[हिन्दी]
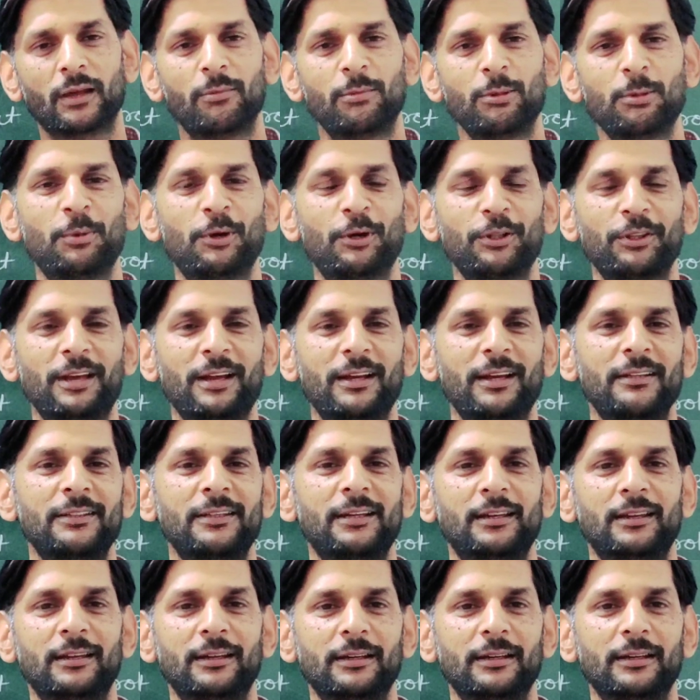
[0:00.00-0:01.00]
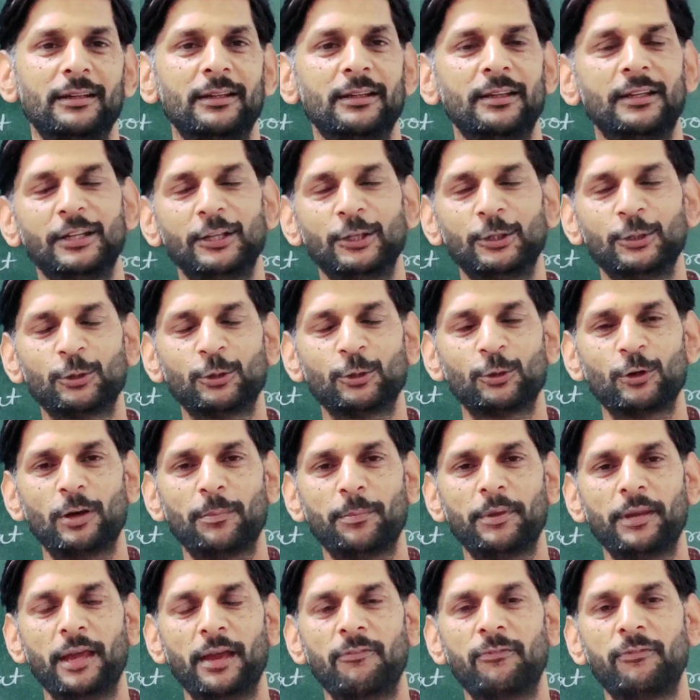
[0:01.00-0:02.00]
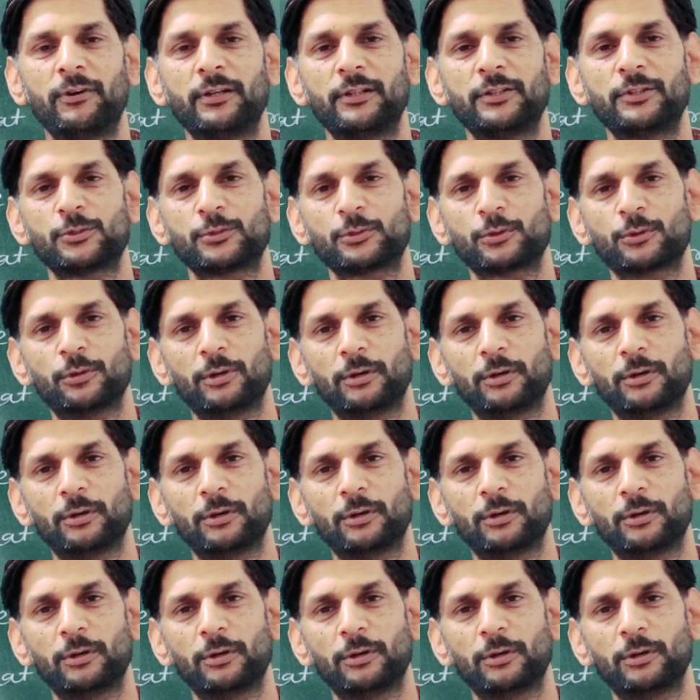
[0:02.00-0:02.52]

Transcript: अभी बहुत आगे जाना है तो अपने एफर्ट्स